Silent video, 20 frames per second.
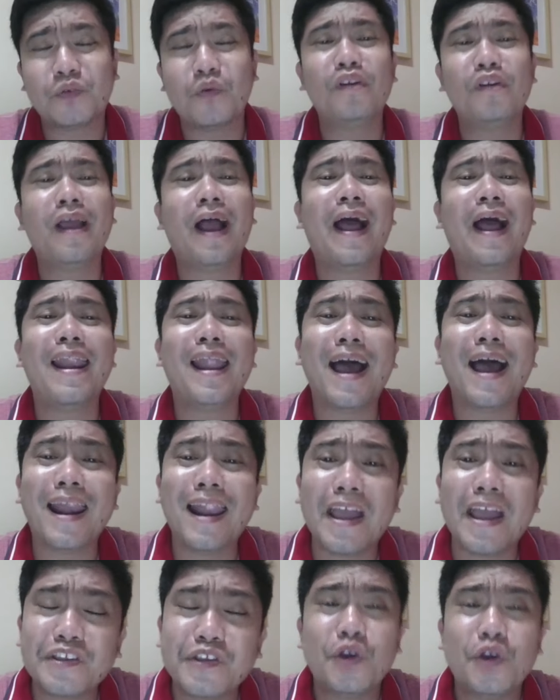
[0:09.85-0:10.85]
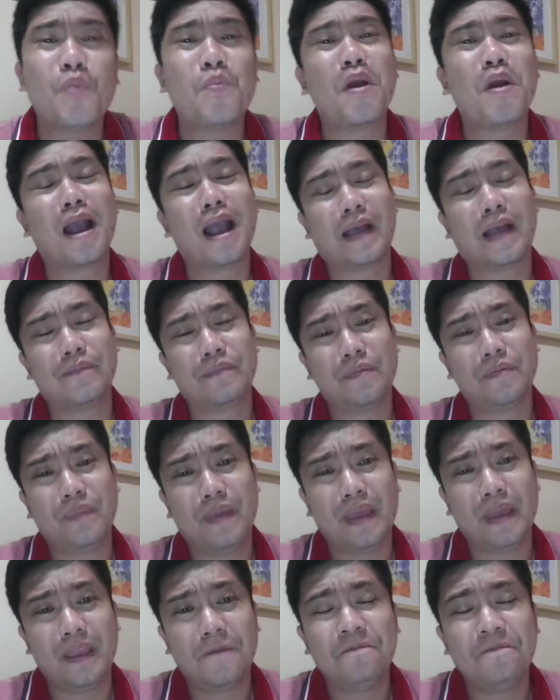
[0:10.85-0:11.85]
Kung naalala nyo mga
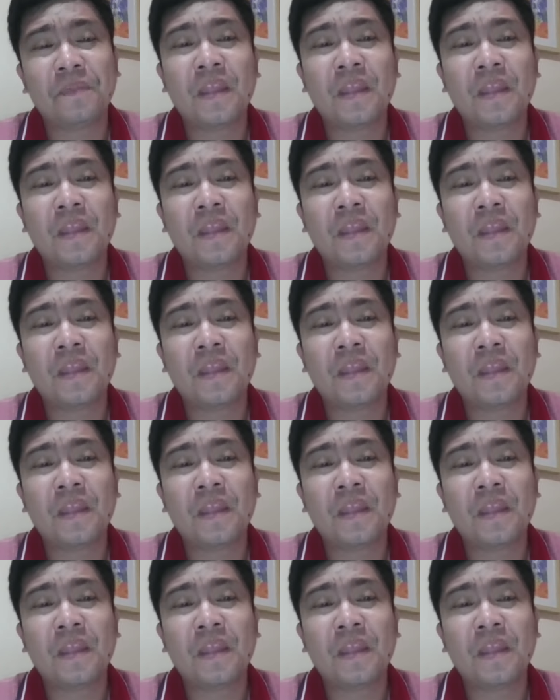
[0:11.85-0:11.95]
kabibig,